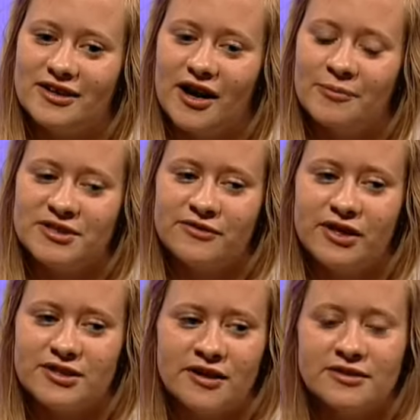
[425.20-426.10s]
habe ich dann
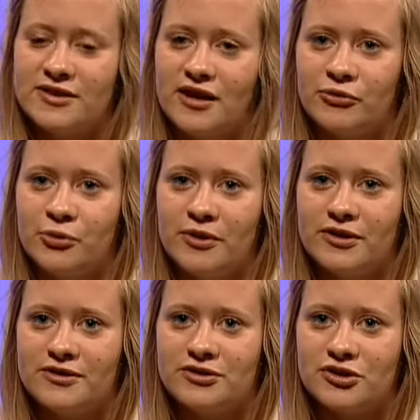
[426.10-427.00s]
vielleicht andere Sachen, worüber
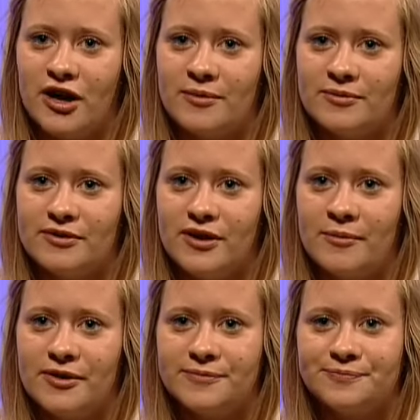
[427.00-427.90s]
ich schreibe.
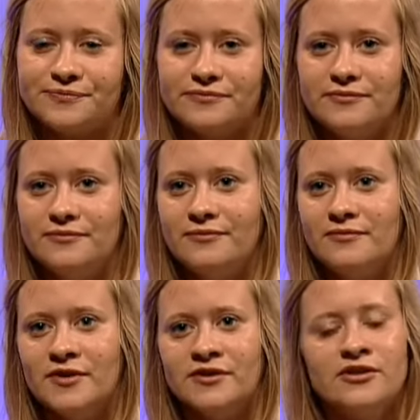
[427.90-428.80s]
Aber
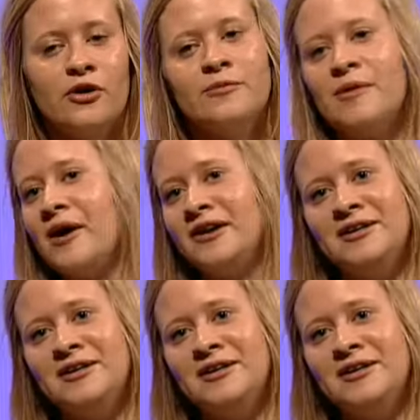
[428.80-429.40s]
es sind auch immer mal